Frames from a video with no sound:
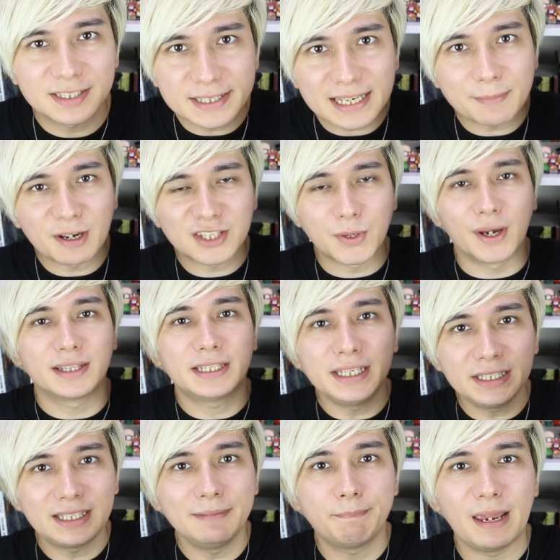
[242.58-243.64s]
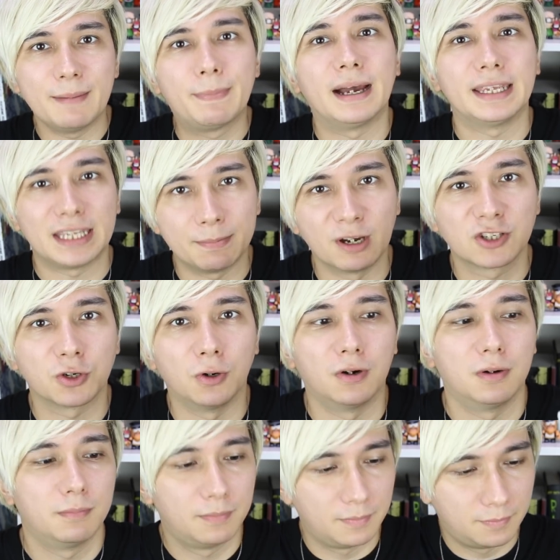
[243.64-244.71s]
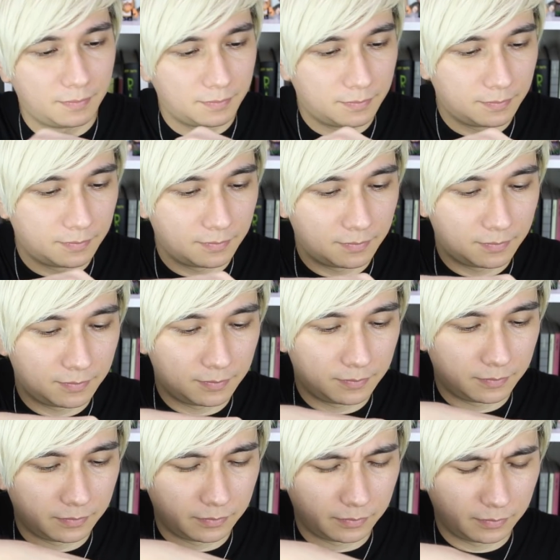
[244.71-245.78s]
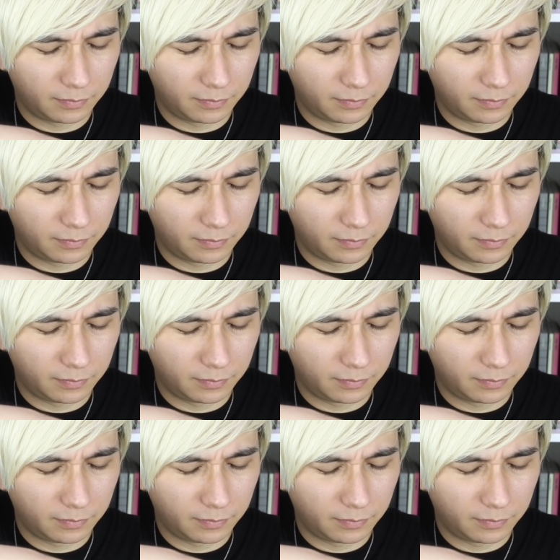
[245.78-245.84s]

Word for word: 続きましてはティンティンペーパーいきましょう。